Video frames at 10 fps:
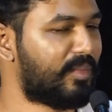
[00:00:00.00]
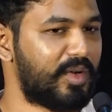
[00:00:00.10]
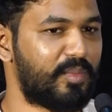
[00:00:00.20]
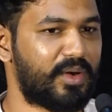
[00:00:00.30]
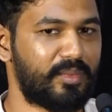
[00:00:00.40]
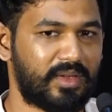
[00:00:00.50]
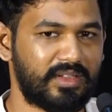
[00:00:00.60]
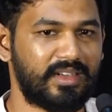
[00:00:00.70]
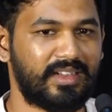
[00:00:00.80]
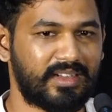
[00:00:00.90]
தமிழ் படம்
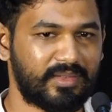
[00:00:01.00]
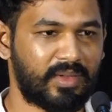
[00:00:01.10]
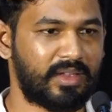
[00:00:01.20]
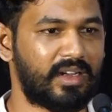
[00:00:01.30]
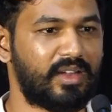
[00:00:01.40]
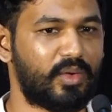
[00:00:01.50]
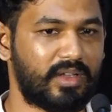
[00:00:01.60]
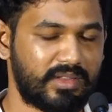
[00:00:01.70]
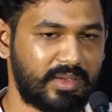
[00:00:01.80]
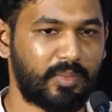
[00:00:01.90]
அதில் அதனால் அவங்க
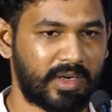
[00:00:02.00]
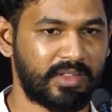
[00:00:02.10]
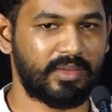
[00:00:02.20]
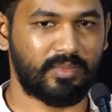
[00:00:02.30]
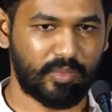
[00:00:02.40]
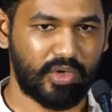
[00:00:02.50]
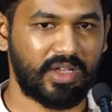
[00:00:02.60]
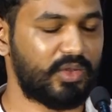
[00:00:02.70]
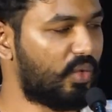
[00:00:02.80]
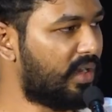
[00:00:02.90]
இந்த படத்து
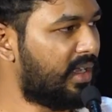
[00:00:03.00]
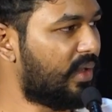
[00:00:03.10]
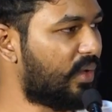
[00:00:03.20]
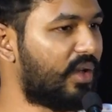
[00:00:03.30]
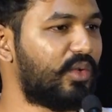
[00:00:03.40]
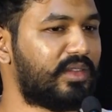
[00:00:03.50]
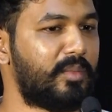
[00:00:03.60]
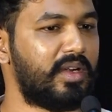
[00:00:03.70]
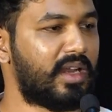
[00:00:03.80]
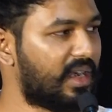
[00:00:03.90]
முடியறதுக்குள்ளேயே ஓரளவுக்கு
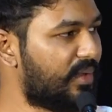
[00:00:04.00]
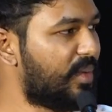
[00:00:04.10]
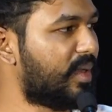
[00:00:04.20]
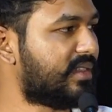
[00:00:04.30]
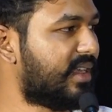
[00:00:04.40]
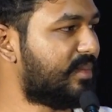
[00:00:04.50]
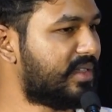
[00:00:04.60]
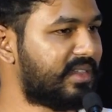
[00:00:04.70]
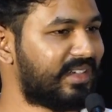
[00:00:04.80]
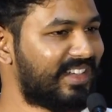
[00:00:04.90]
தமிழ் நல்லாவே பேச
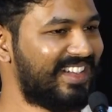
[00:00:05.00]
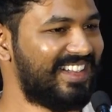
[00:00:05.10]
ஆரம்பிச்சிட்டாங்க